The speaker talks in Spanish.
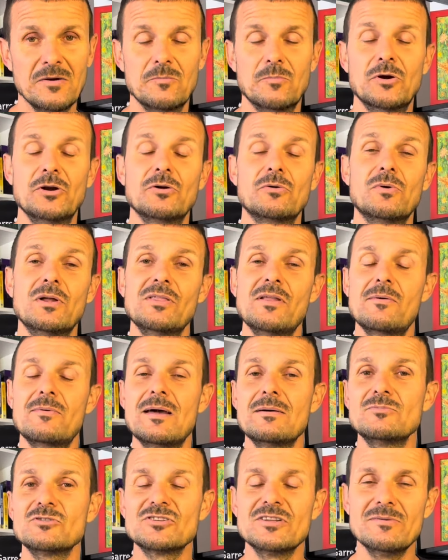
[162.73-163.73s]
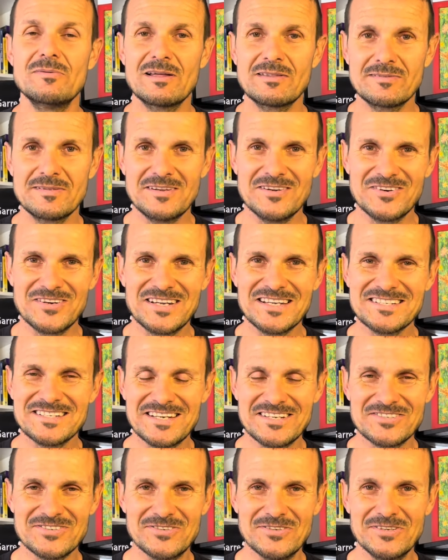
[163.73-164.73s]
Bueno, cuando hablamos de vacío, ¿qué es
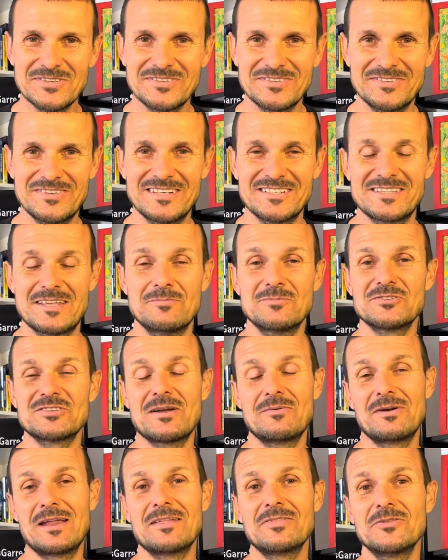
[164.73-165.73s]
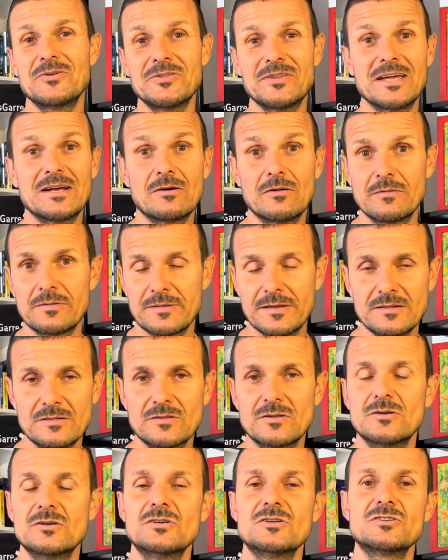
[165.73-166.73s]
eso? Estamos hablando de
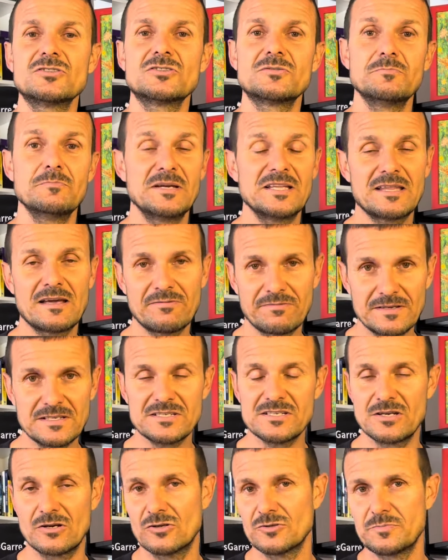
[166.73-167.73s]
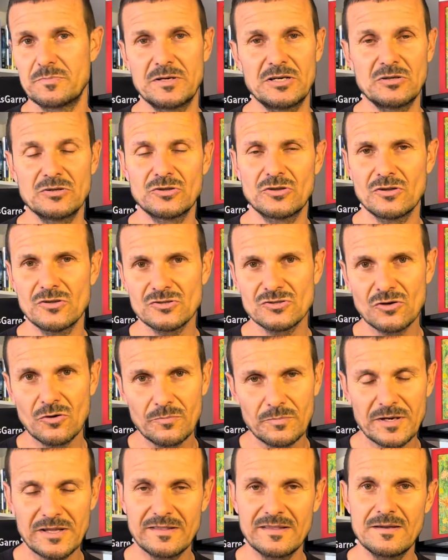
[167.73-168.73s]
conceptos metafísicos, pero todos
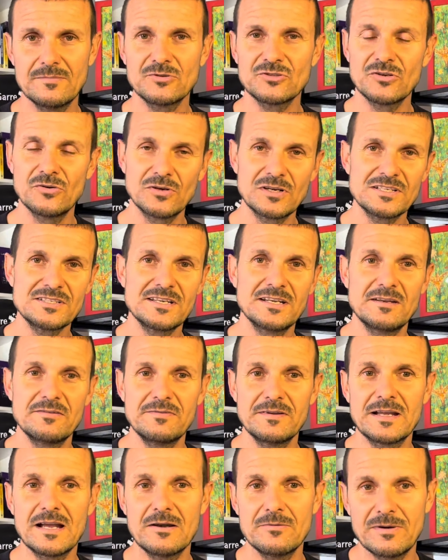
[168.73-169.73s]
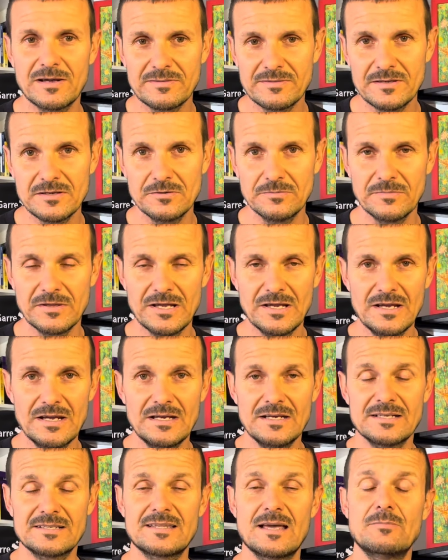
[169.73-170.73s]
comprendemos lo que significa el vacío.
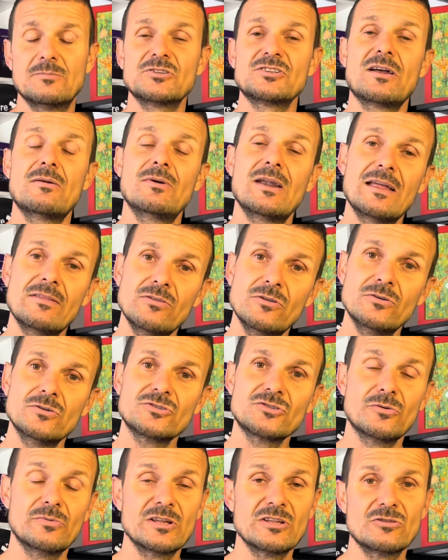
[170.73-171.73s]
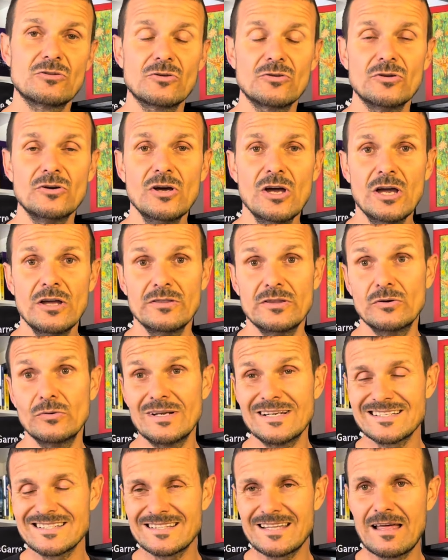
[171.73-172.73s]
Estamos hablando sobre todo de un
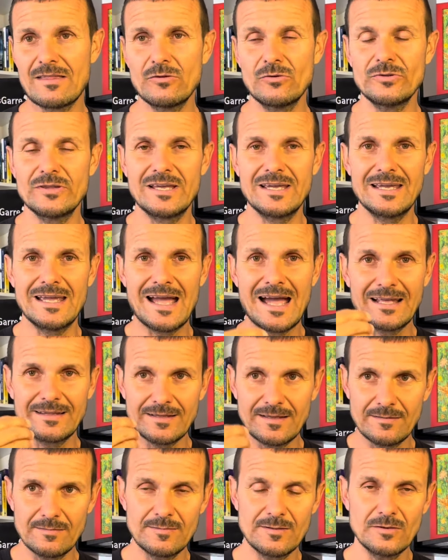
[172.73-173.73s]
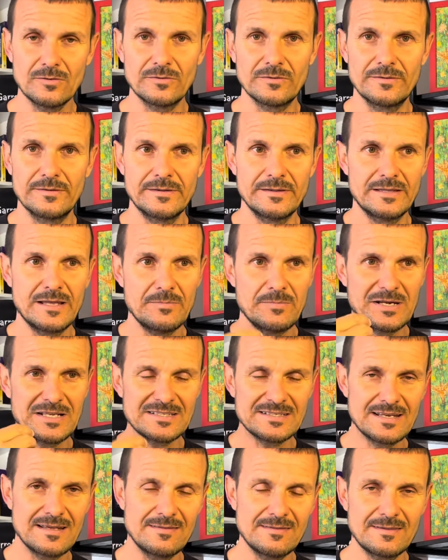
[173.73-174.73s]
estado de atención, de
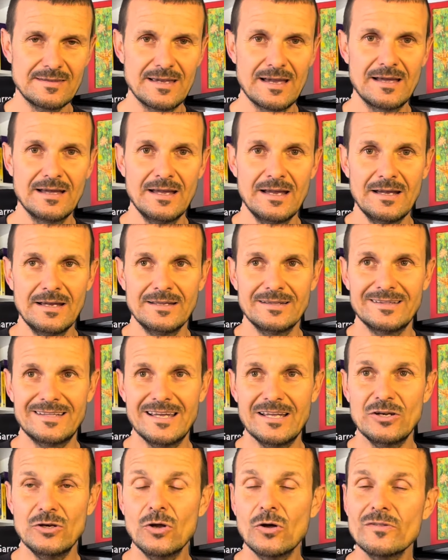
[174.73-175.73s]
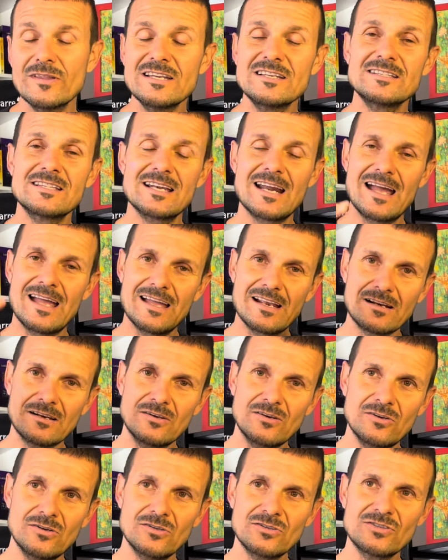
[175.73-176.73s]
presencia, de no
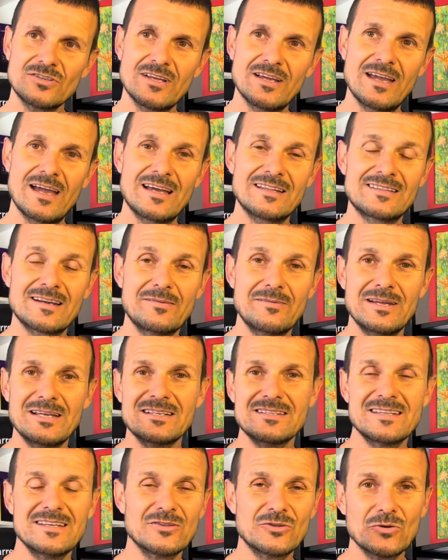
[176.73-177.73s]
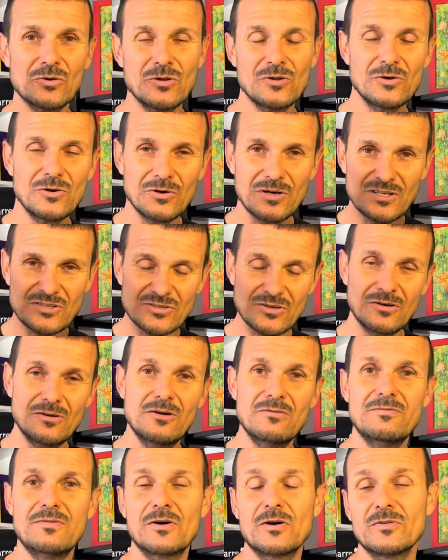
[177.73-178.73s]
distraernos eh, a través de todo lo que son
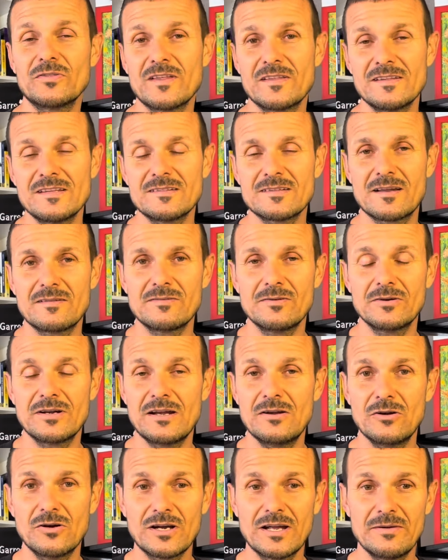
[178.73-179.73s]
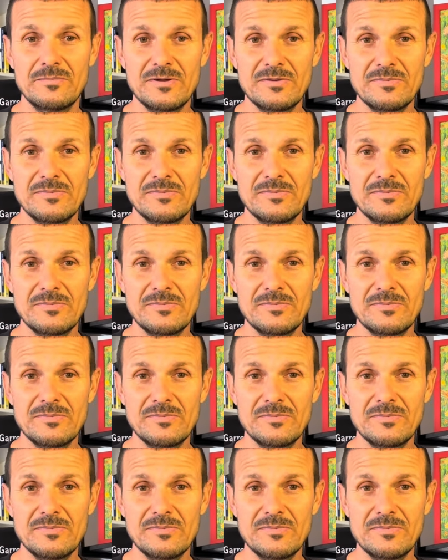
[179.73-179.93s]
los focos de distracción en los que